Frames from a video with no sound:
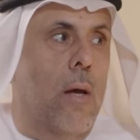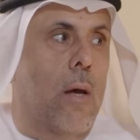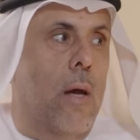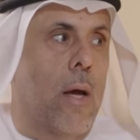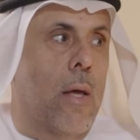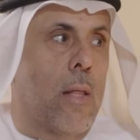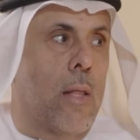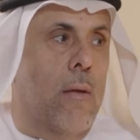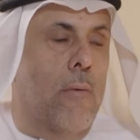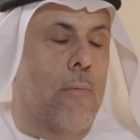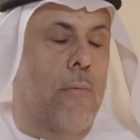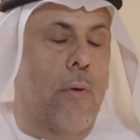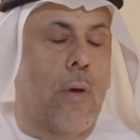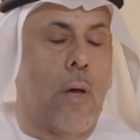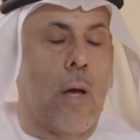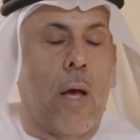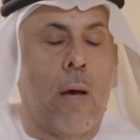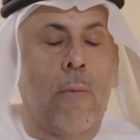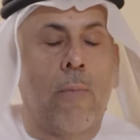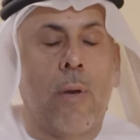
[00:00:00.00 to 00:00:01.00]
أيضا في
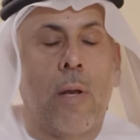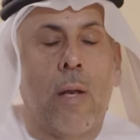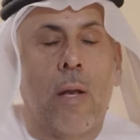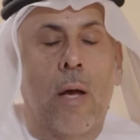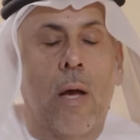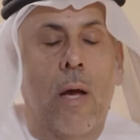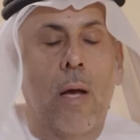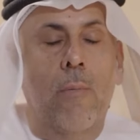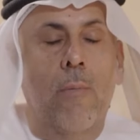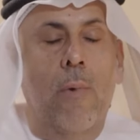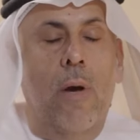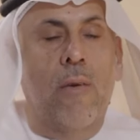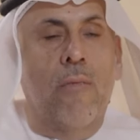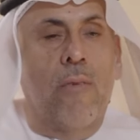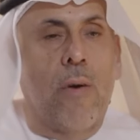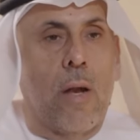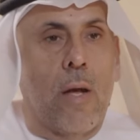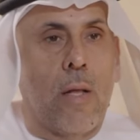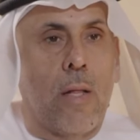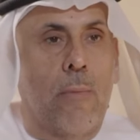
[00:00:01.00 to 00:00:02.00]
قبل النهائي مع
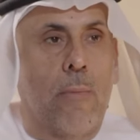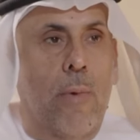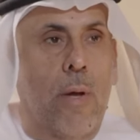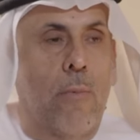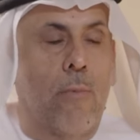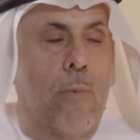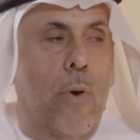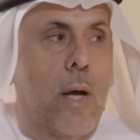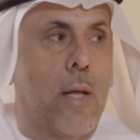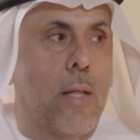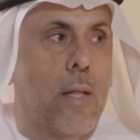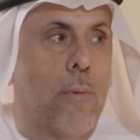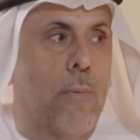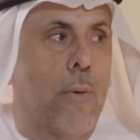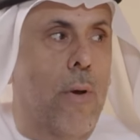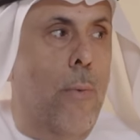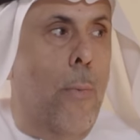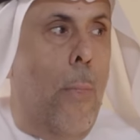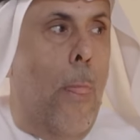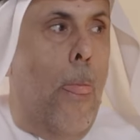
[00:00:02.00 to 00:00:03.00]
فرق طبعا المقدمة